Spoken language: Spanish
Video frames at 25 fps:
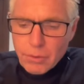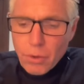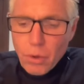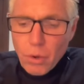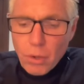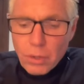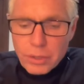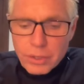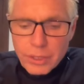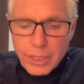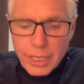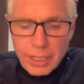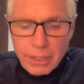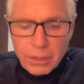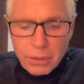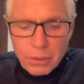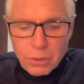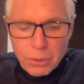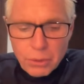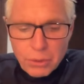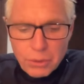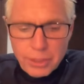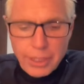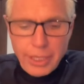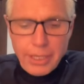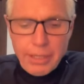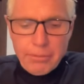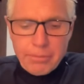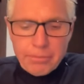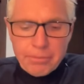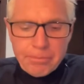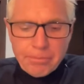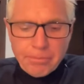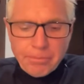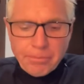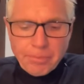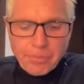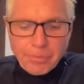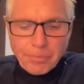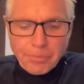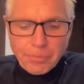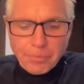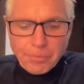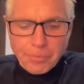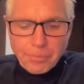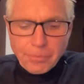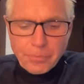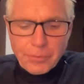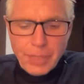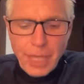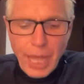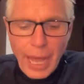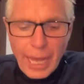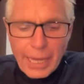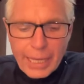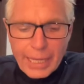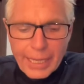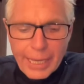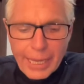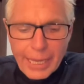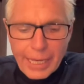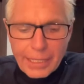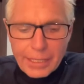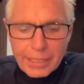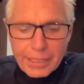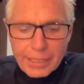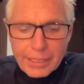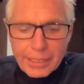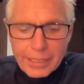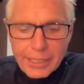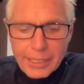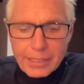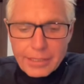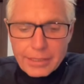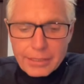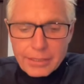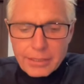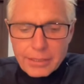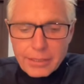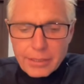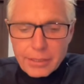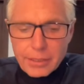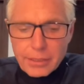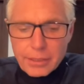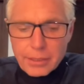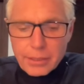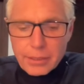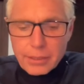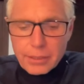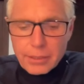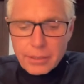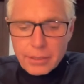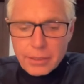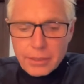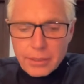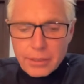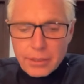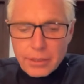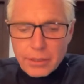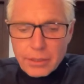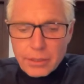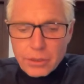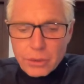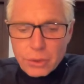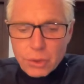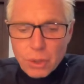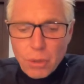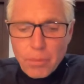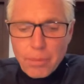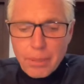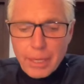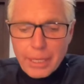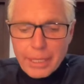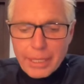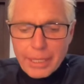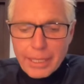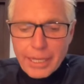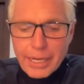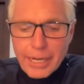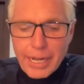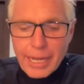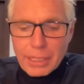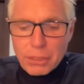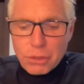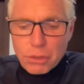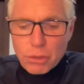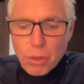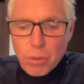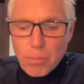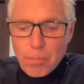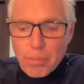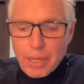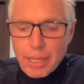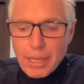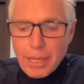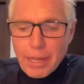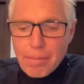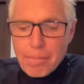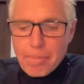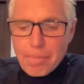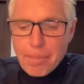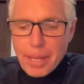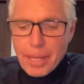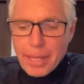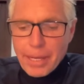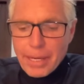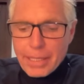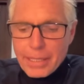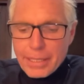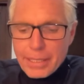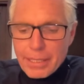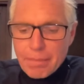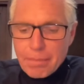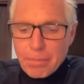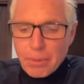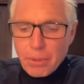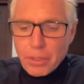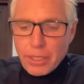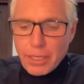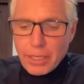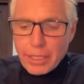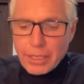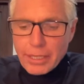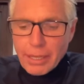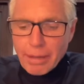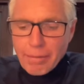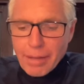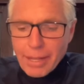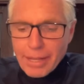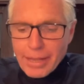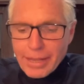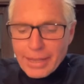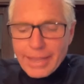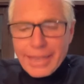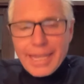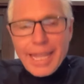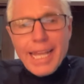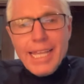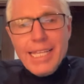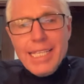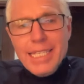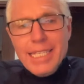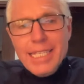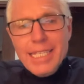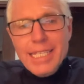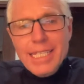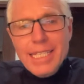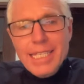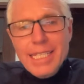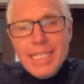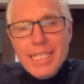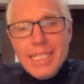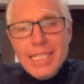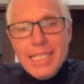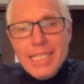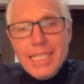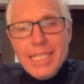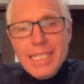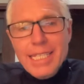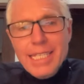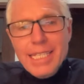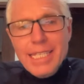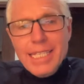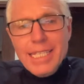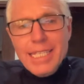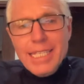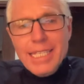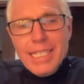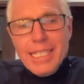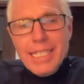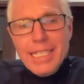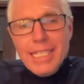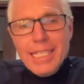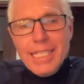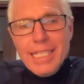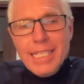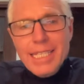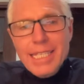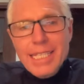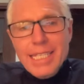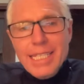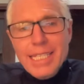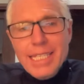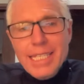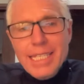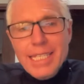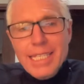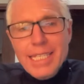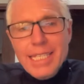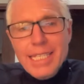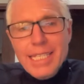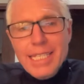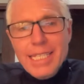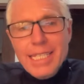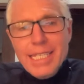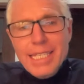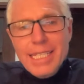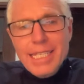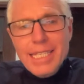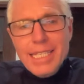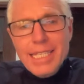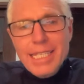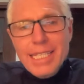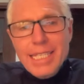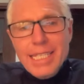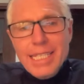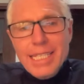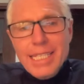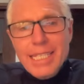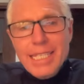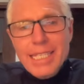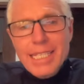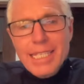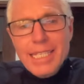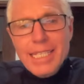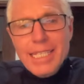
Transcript: Oh San José, aquel quien sobre quien la sombra del Padre se proyectaba densa y profunda, la sombra del Padre, o sea,